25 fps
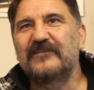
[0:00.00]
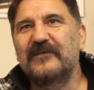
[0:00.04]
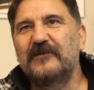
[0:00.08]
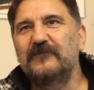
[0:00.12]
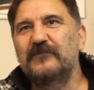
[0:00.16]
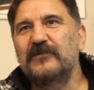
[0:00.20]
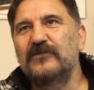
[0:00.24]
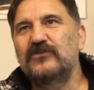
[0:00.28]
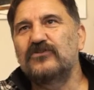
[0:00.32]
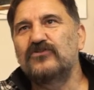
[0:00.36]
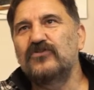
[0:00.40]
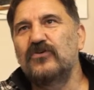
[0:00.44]

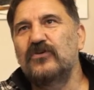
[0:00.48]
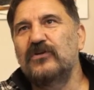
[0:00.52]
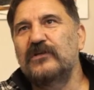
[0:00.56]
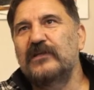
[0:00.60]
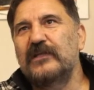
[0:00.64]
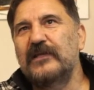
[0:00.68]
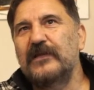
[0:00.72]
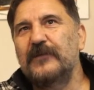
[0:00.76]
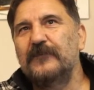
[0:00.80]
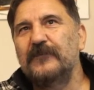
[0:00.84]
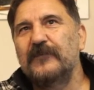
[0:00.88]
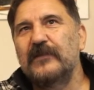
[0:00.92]
tabii
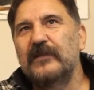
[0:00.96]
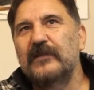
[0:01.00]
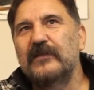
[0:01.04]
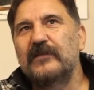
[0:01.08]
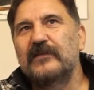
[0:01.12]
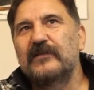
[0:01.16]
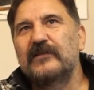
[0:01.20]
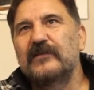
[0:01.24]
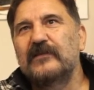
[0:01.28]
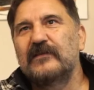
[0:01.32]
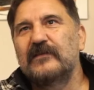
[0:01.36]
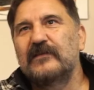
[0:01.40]
şöyle
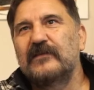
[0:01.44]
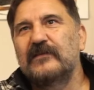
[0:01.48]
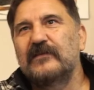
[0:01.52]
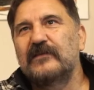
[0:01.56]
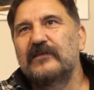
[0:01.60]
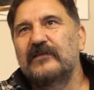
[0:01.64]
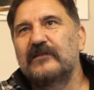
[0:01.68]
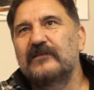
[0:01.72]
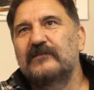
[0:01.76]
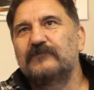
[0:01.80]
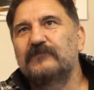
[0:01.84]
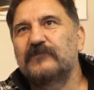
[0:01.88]

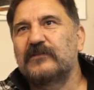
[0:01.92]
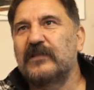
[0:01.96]
e,